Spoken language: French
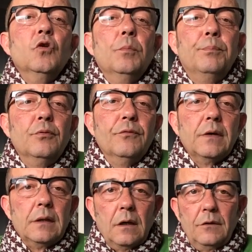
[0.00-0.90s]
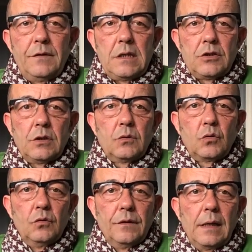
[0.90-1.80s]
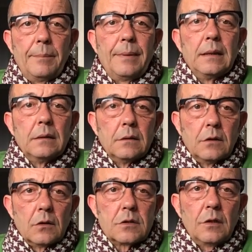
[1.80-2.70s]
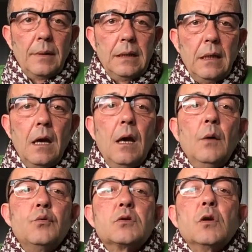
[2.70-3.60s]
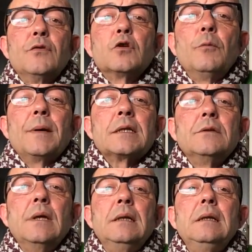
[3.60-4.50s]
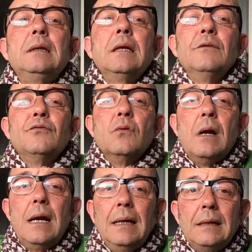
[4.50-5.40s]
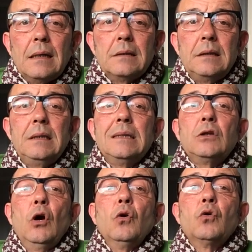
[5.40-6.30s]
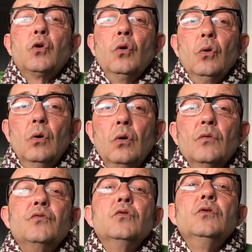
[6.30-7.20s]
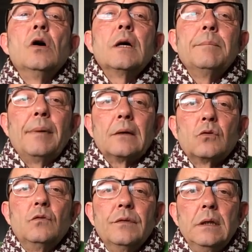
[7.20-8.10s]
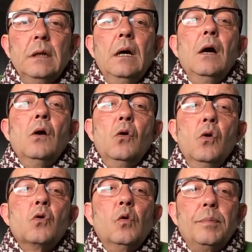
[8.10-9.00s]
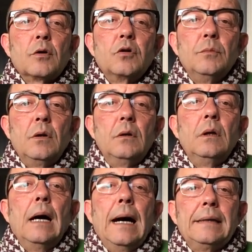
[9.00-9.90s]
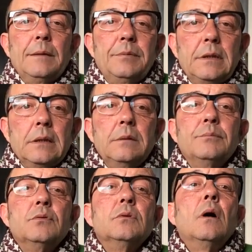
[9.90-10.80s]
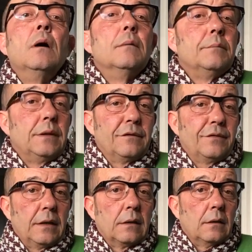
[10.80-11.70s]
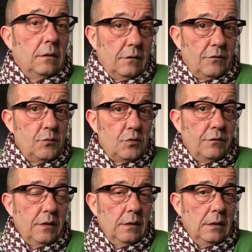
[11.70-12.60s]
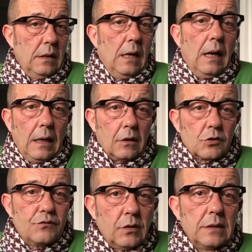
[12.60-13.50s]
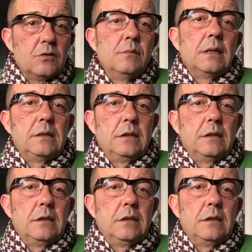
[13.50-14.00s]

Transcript: ne pouvez envisager de trouver la paix dans le sommeil, puisque votre personnalité vous l'interdit tant que vous n'aurez pas trouvé le comportement adapté pour bien faire. Vous me suivez alors, je vous résume la